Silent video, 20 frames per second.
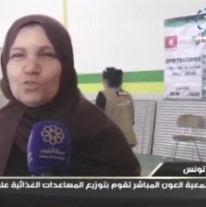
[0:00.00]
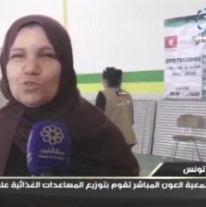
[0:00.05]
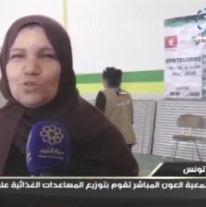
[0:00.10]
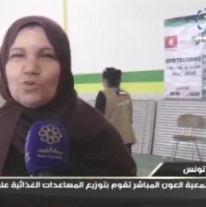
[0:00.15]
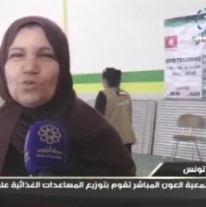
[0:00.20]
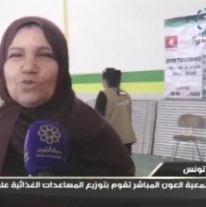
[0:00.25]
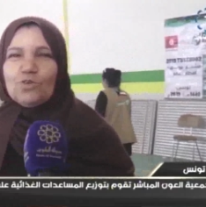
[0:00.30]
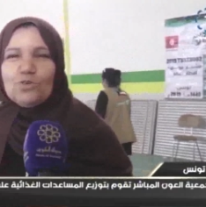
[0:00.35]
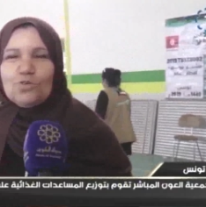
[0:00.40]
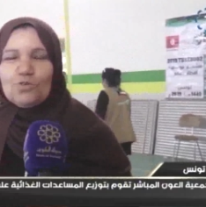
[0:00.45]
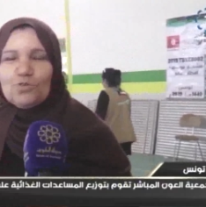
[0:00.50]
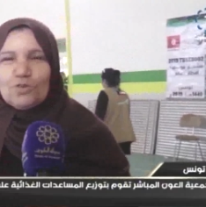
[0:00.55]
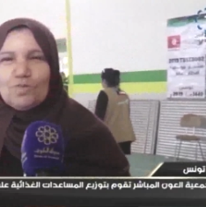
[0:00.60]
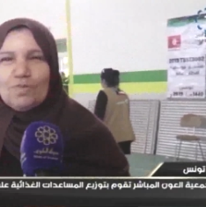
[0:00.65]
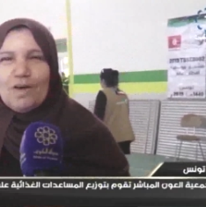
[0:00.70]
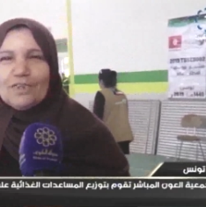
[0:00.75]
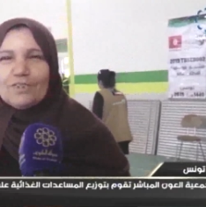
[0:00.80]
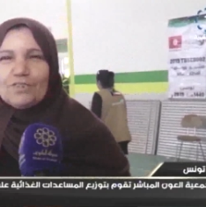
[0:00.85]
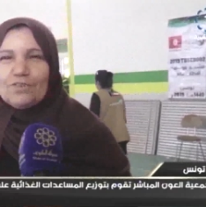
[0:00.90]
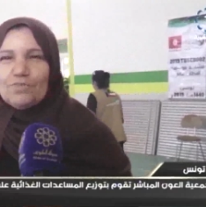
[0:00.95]
وسكر
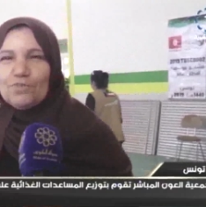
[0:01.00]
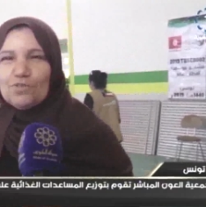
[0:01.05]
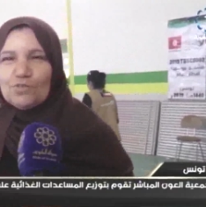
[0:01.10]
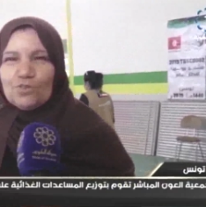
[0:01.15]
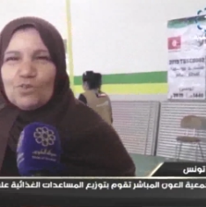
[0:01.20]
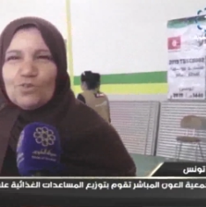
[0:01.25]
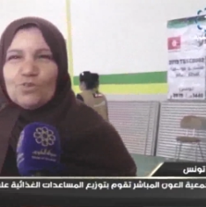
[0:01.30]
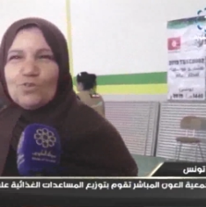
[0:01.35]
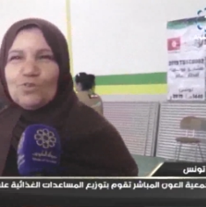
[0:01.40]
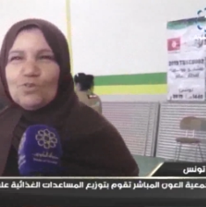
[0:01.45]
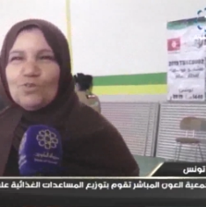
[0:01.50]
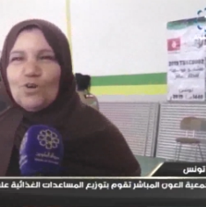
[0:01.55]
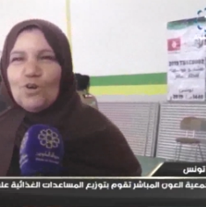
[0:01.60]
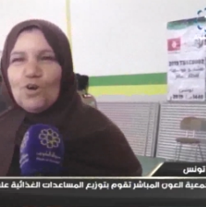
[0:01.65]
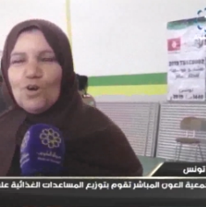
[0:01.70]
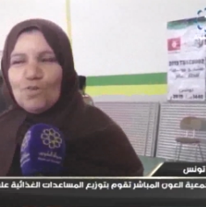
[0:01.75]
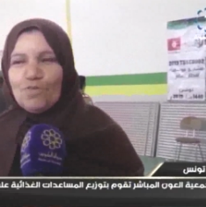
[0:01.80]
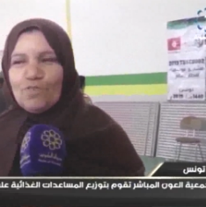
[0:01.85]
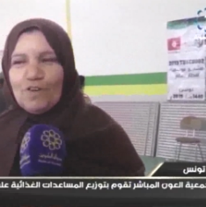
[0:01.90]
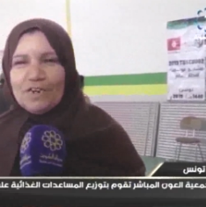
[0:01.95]
وطماطم وطن
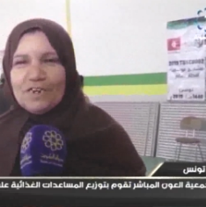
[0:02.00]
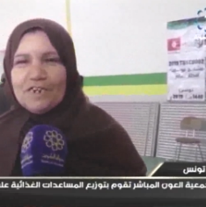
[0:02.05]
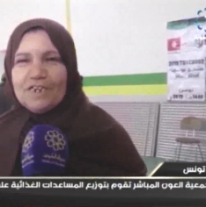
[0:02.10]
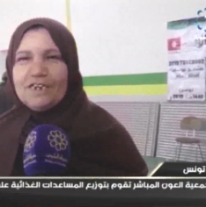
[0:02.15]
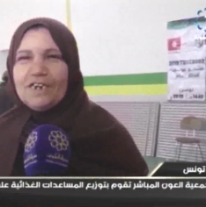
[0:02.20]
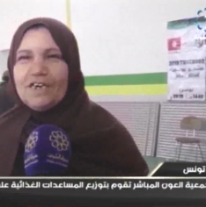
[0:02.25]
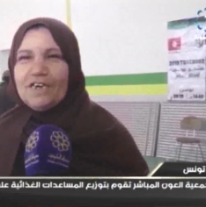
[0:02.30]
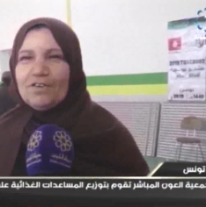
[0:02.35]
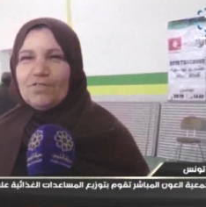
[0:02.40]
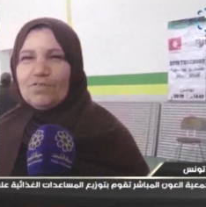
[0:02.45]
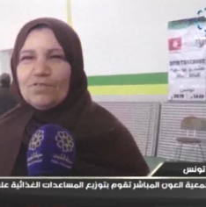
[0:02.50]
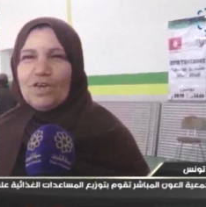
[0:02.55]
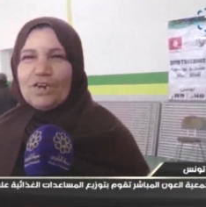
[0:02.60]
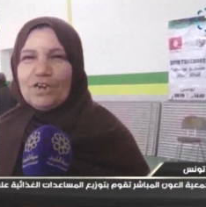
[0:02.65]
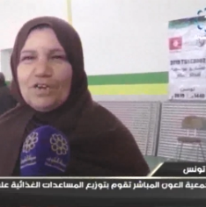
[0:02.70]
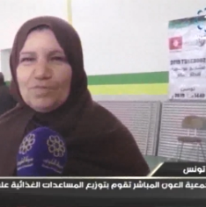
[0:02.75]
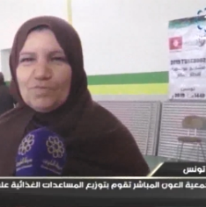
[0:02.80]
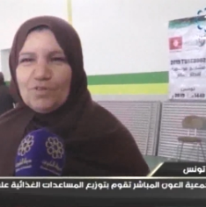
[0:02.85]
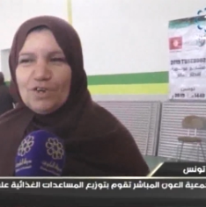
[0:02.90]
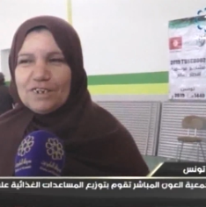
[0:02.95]
فرينة
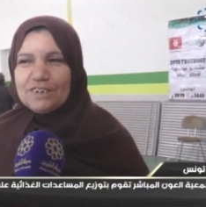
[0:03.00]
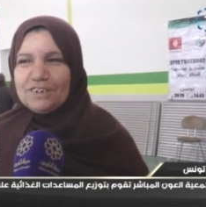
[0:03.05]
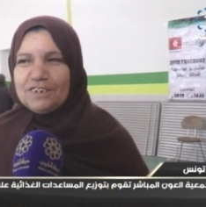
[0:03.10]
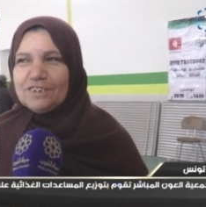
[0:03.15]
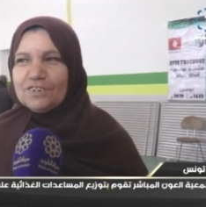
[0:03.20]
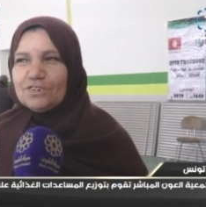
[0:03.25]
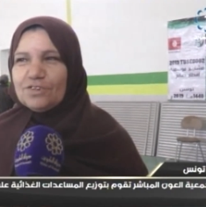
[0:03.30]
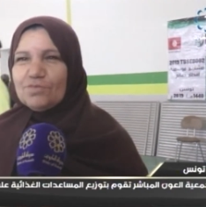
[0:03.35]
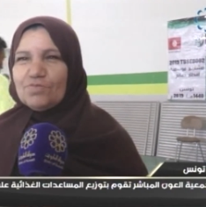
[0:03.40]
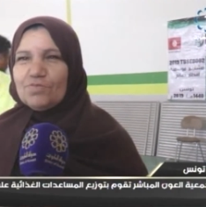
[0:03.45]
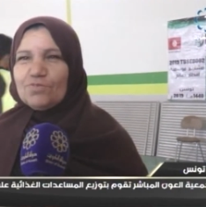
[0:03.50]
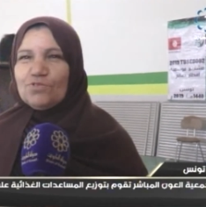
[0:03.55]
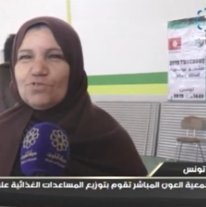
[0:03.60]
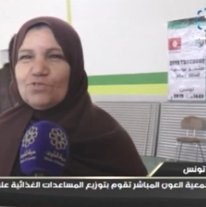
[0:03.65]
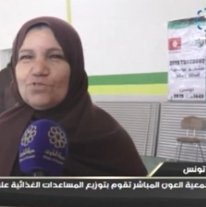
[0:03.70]
ويرحم والديكم